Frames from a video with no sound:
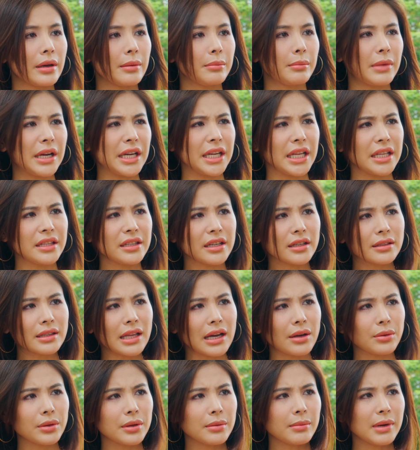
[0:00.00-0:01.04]
Mày nên nhớ
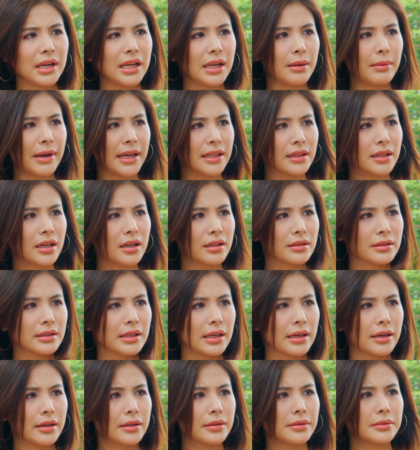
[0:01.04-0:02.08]
tao với mày là bạn thân
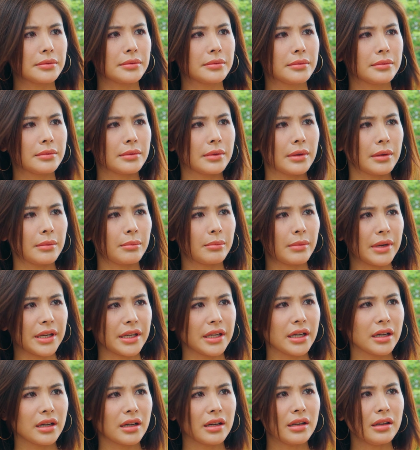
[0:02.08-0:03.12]
nha. Mày
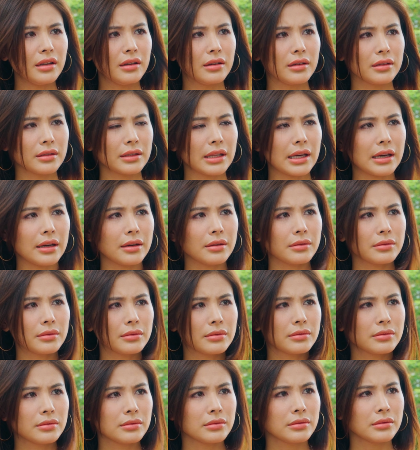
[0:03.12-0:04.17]
đừng có lừa tao,
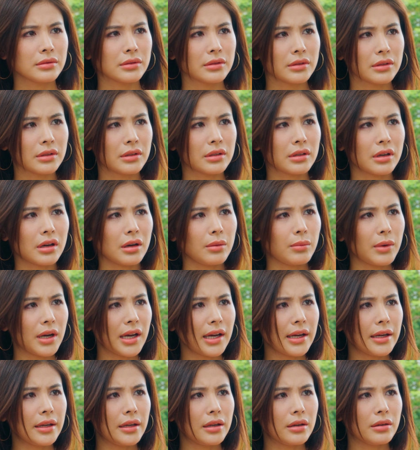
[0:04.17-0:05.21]
không có
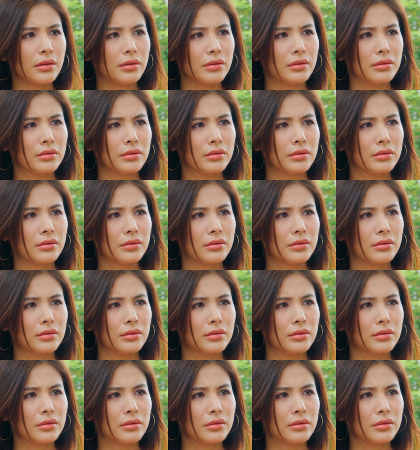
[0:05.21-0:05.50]
hay đâu.